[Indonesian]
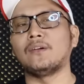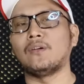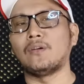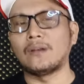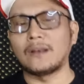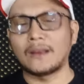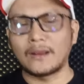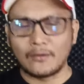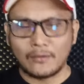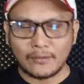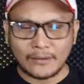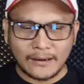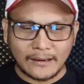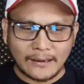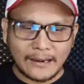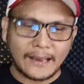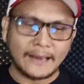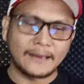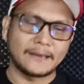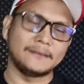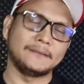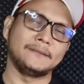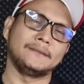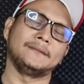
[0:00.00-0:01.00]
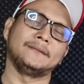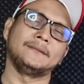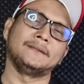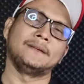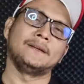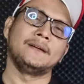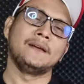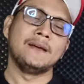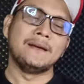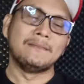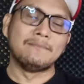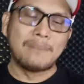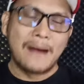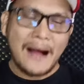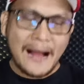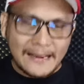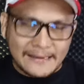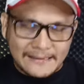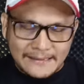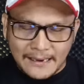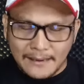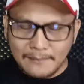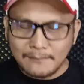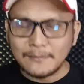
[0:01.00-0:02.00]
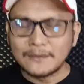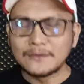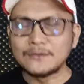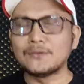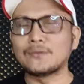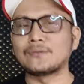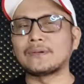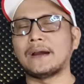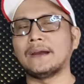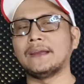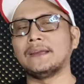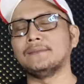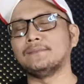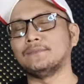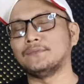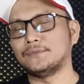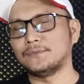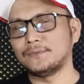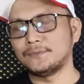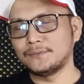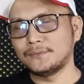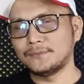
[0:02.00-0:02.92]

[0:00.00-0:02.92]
oleh orang lain, banyak menyukaimu,